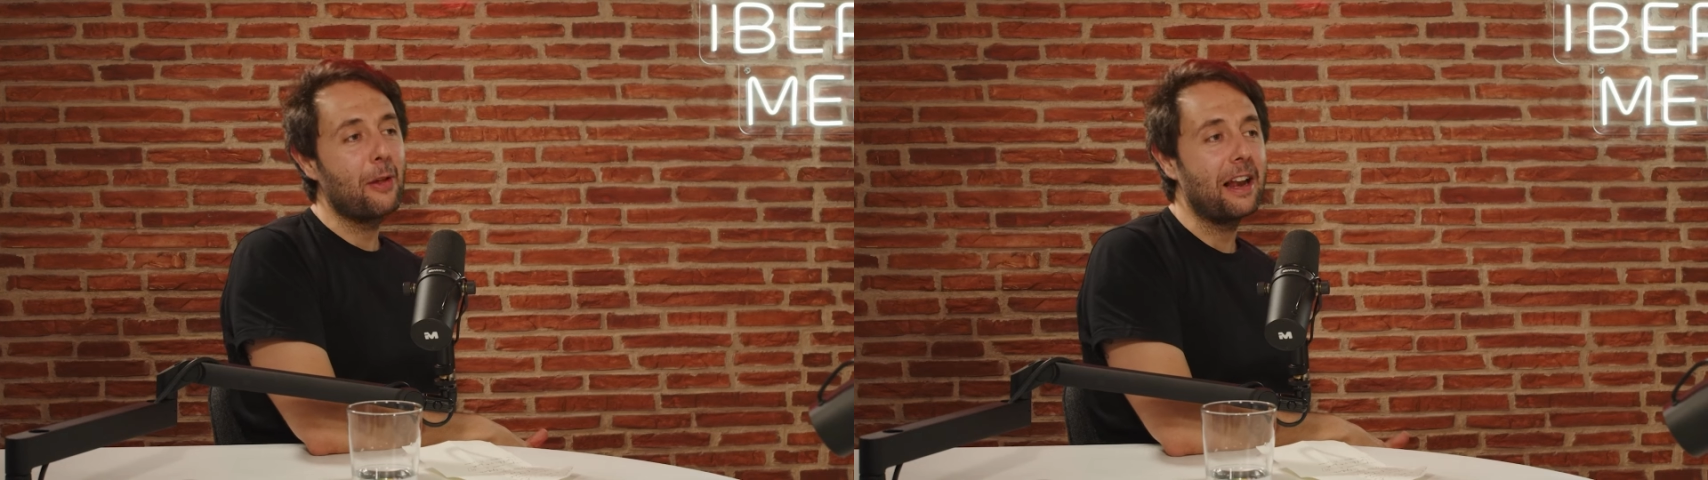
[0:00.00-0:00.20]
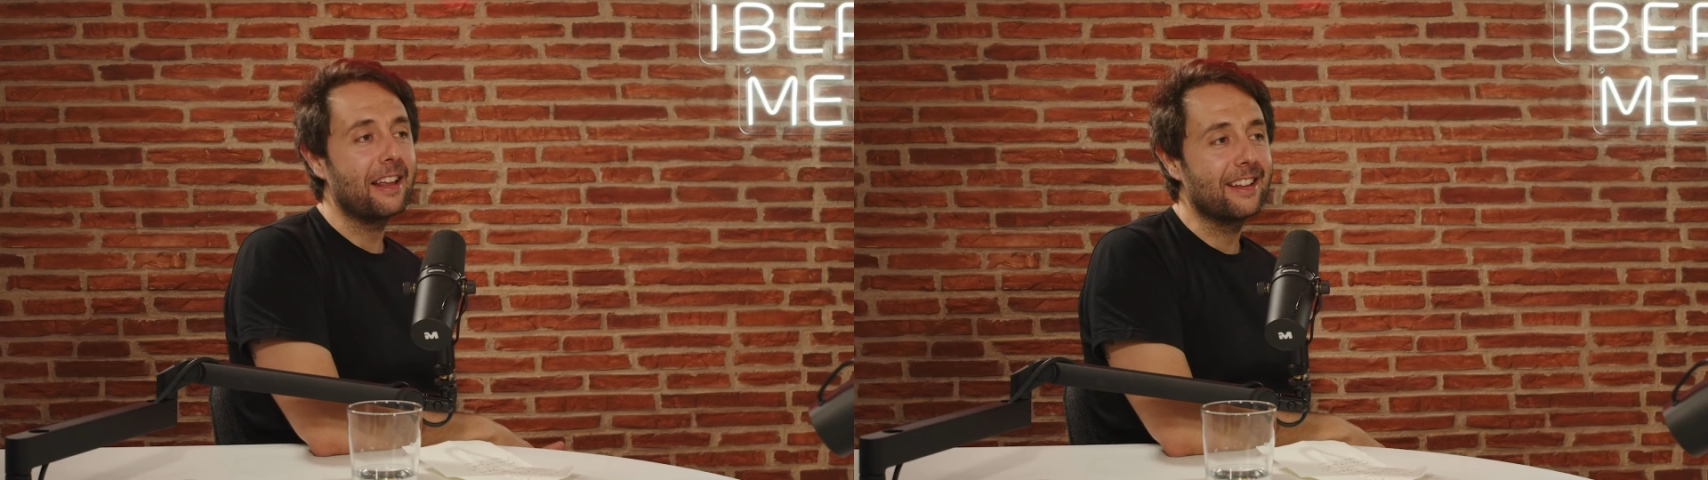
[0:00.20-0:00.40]

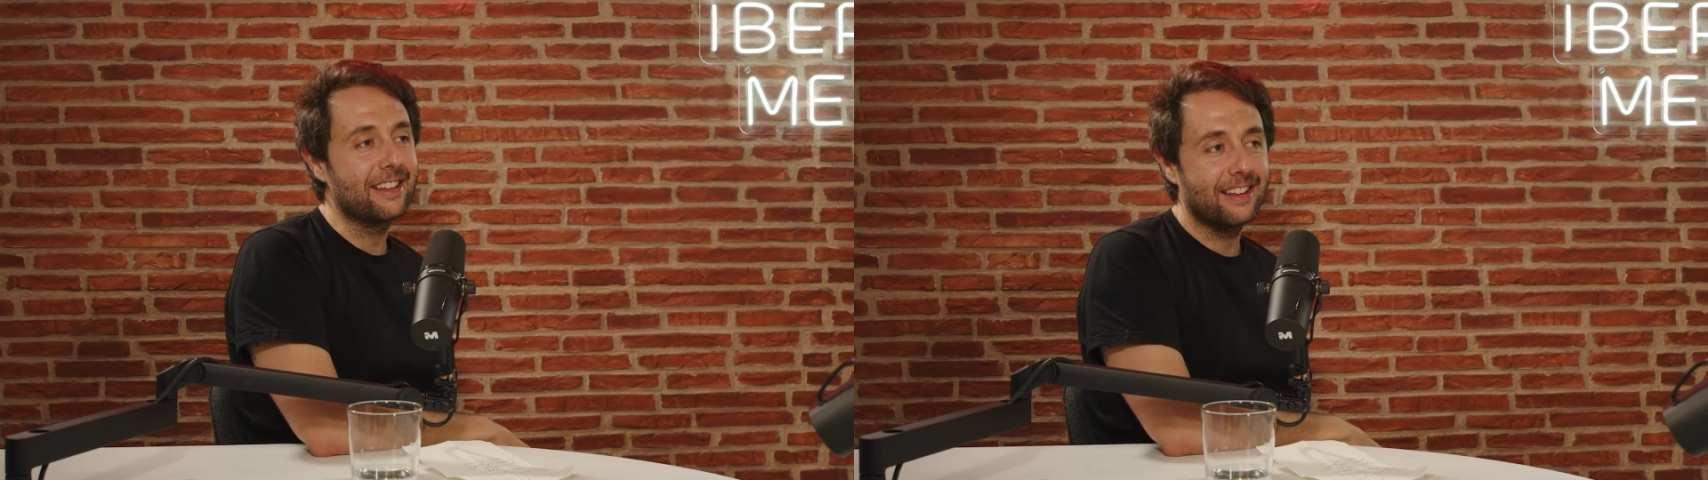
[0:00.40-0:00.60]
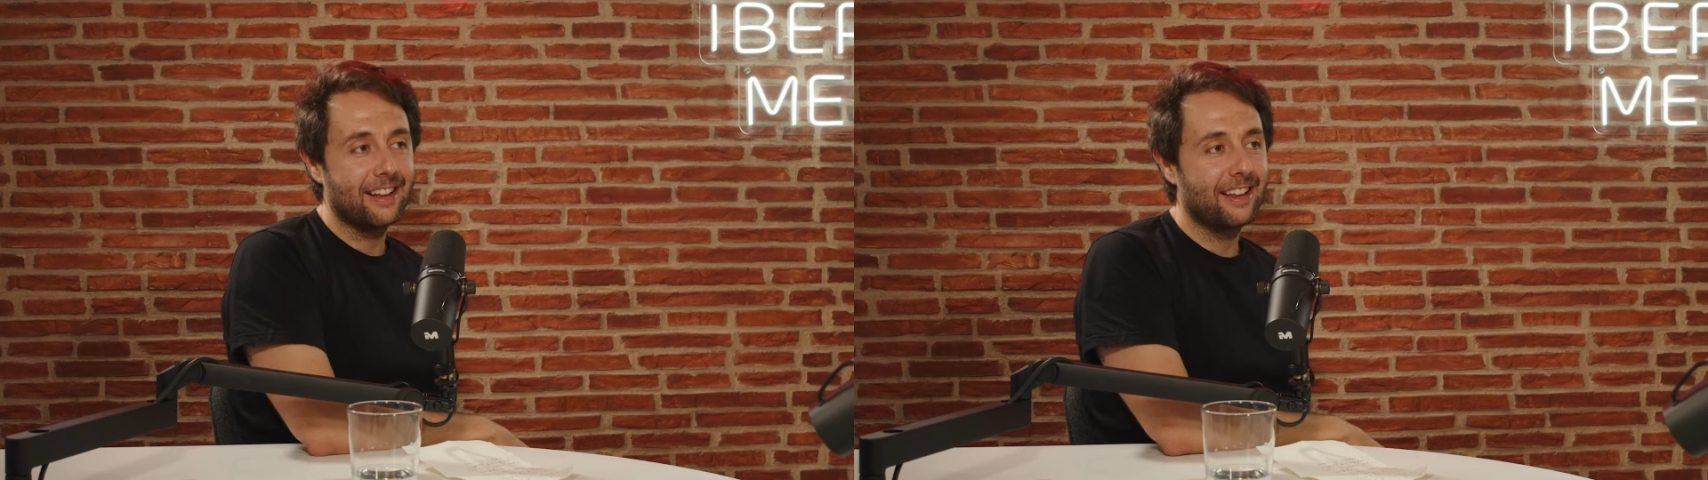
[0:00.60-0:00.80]
a
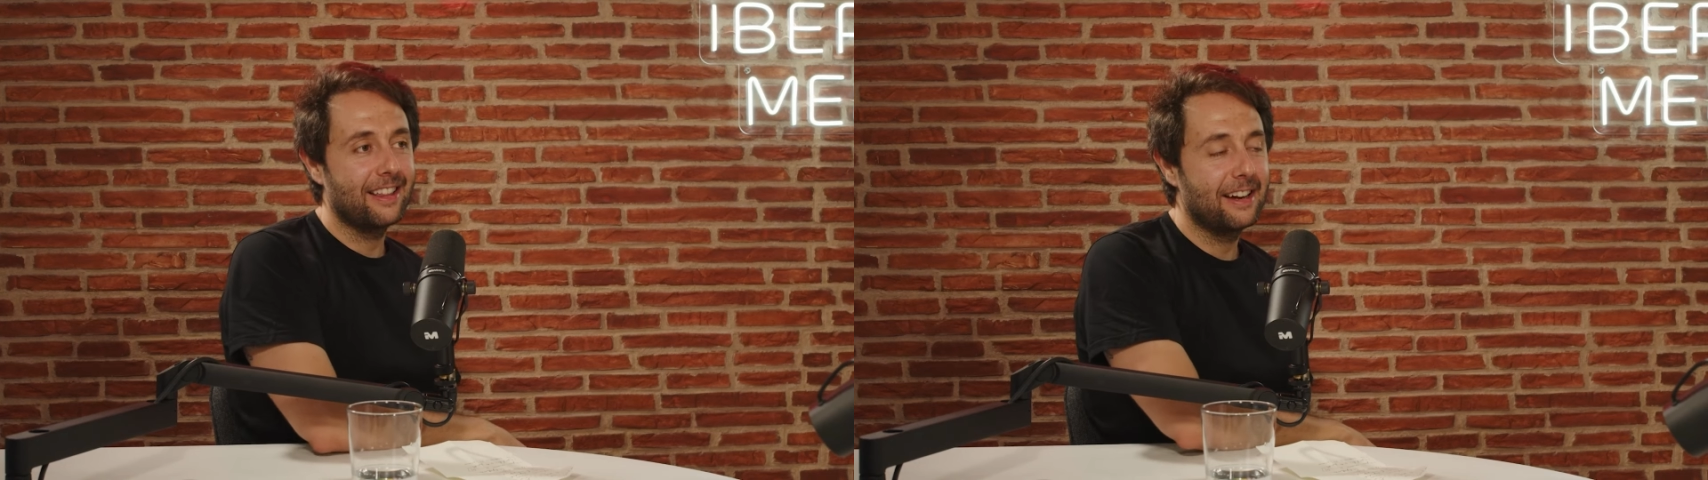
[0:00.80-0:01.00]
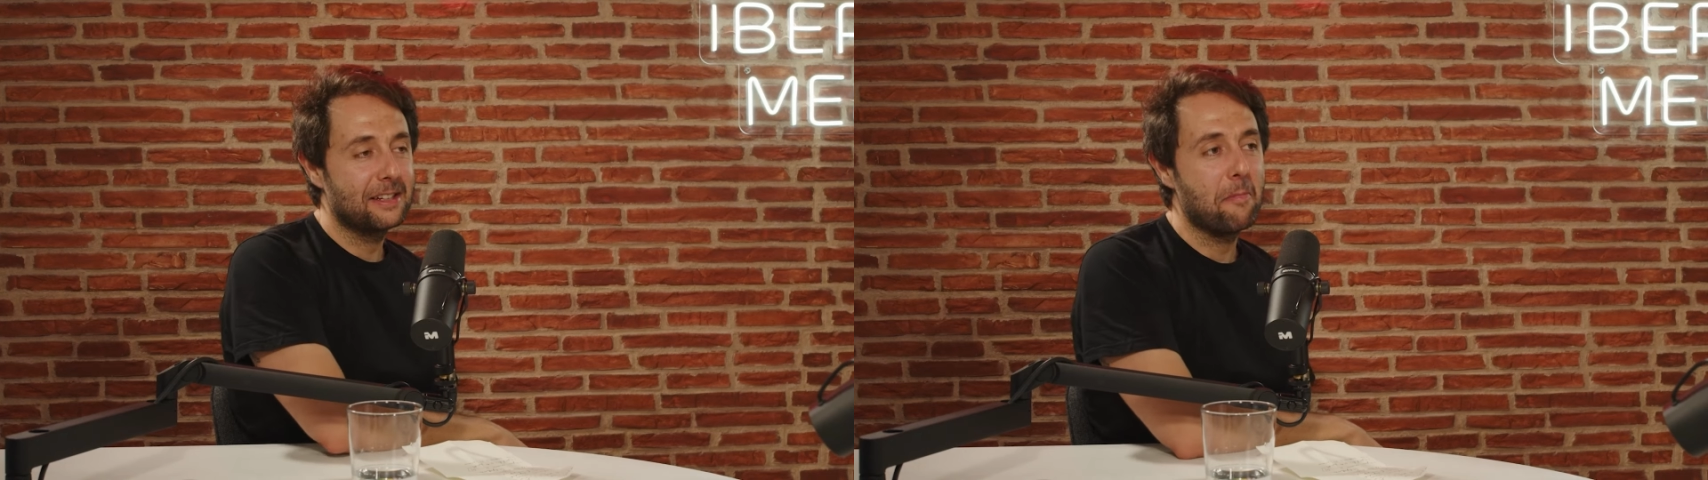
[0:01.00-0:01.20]
alguien eh,
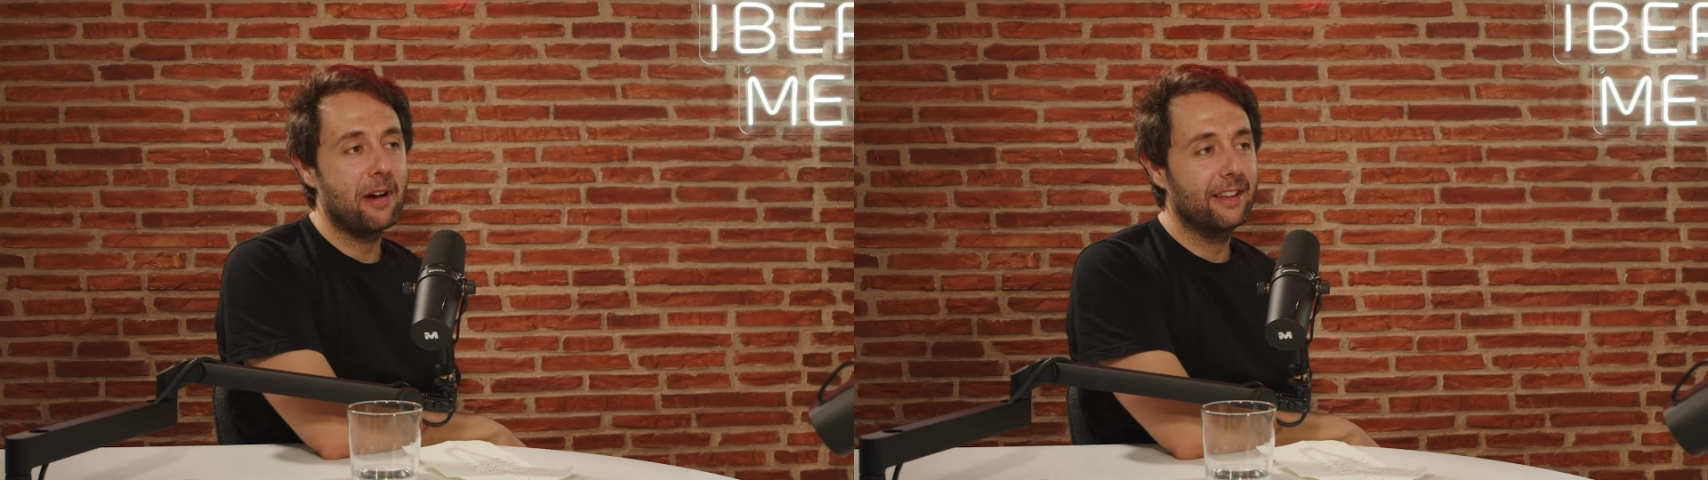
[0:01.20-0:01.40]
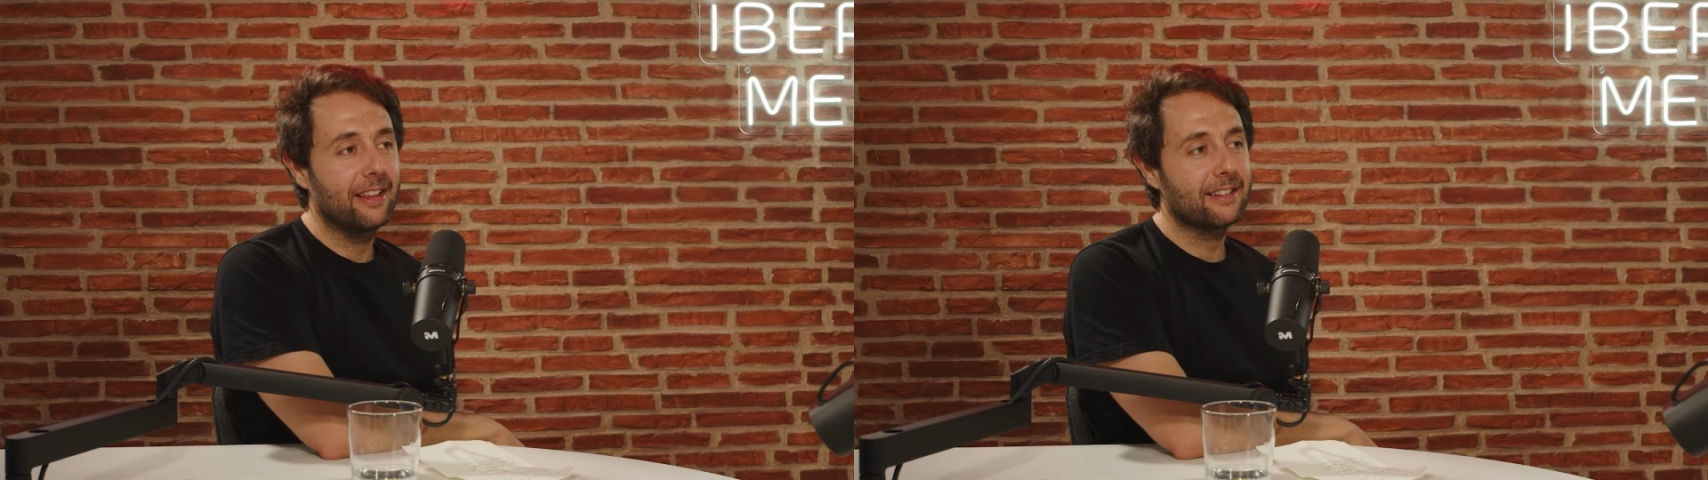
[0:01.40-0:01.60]
de las
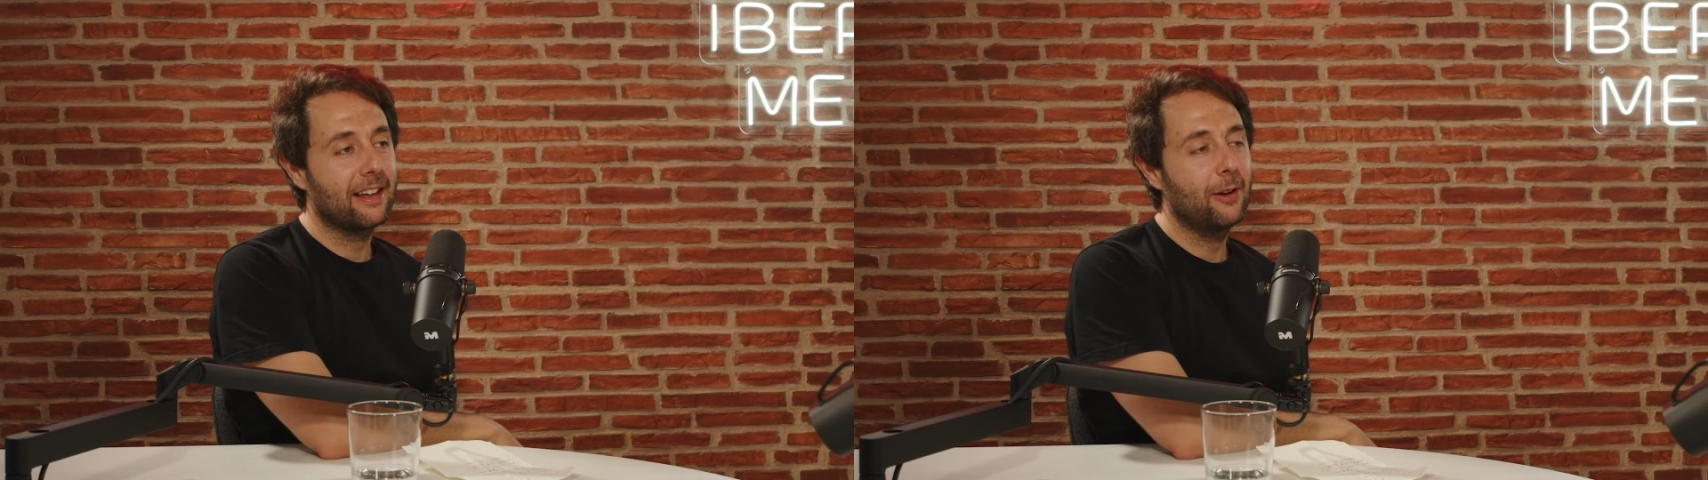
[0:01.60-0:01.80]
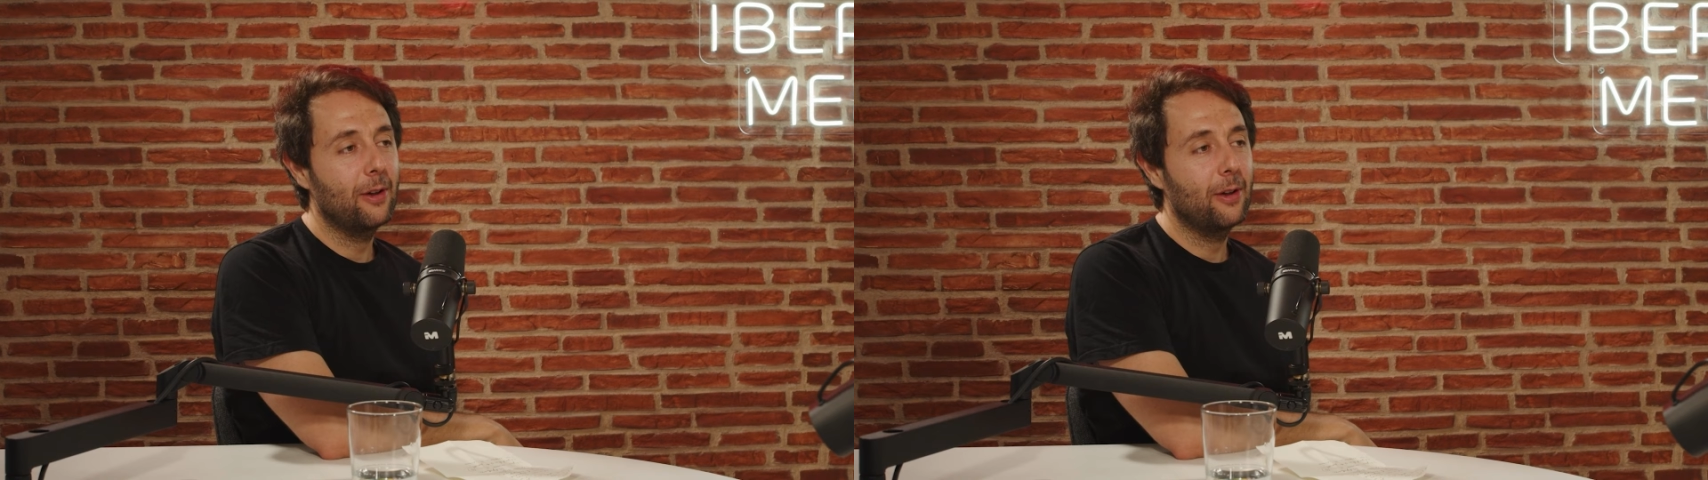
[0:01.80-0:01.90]
invertidas que lo